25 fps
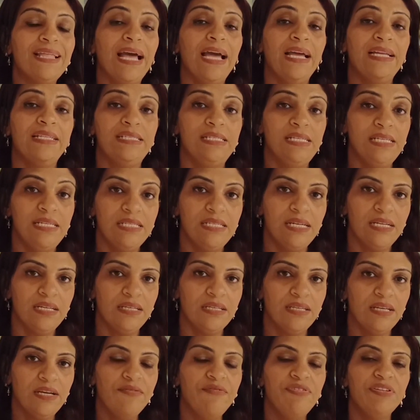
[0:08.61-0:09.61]

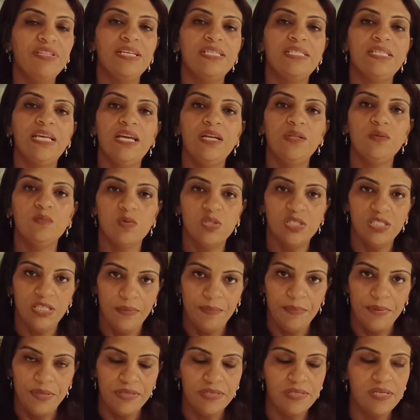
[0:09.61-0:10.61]
تحديدا في تزايد
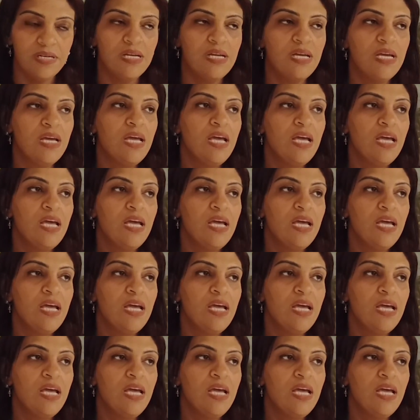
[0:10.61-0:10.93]
مستمر